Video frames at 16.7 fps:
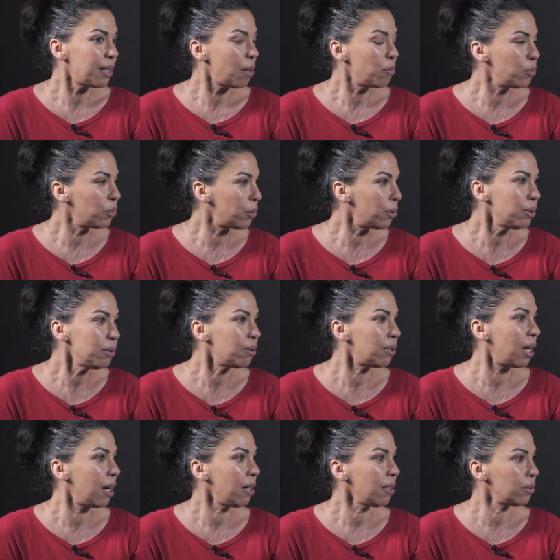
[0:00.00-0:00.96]
amoureux
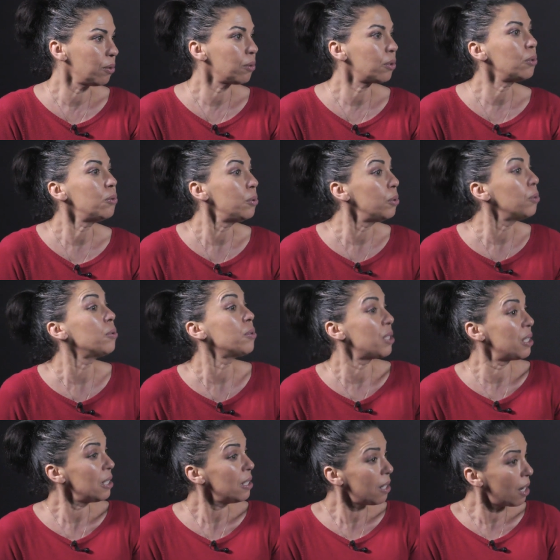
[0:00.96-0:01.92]
de l'art, donc lui
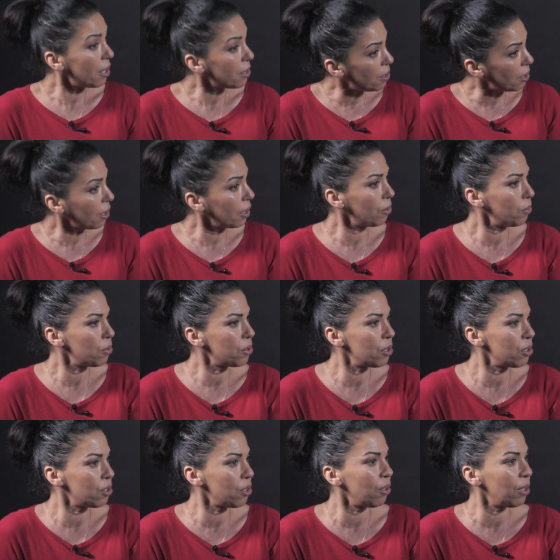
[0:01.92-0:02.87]
aussi, il a attiré tous
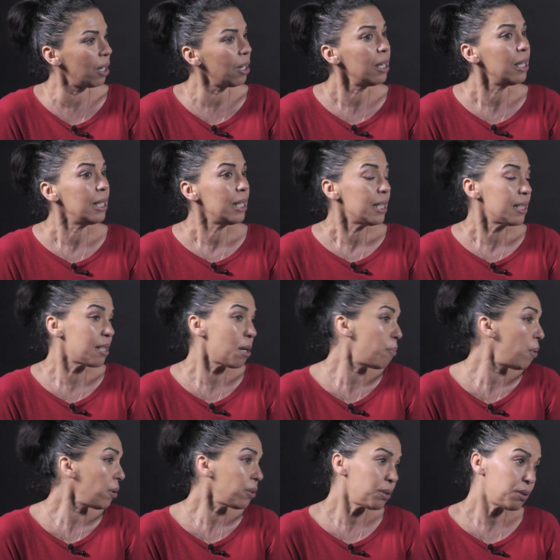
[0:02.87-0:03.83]
ces gens-là. Sa
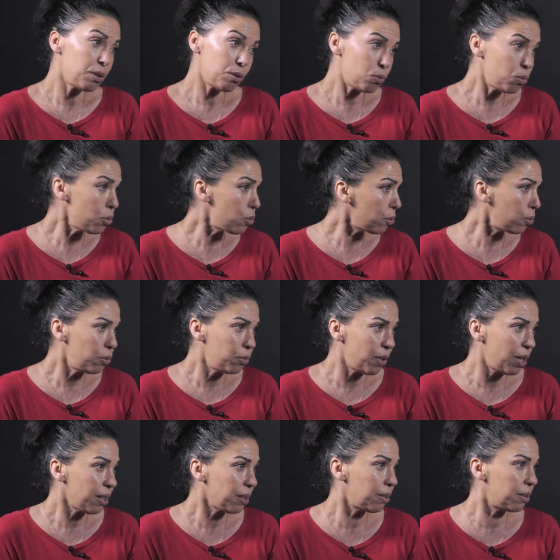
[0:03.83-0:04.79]
porte était toujours
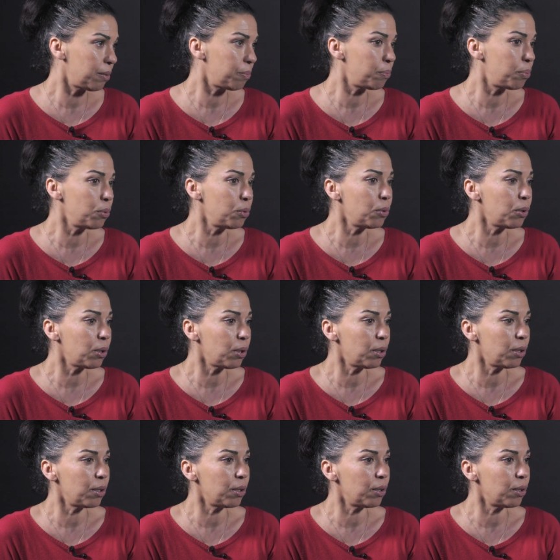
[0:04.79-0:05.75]
ouverte pour...
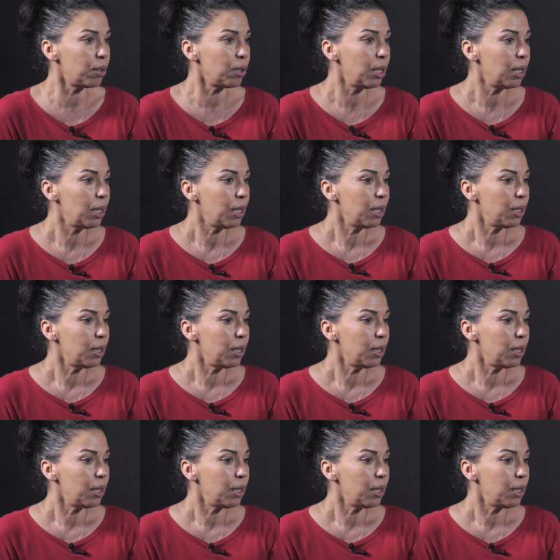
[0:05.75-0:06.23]
Euh,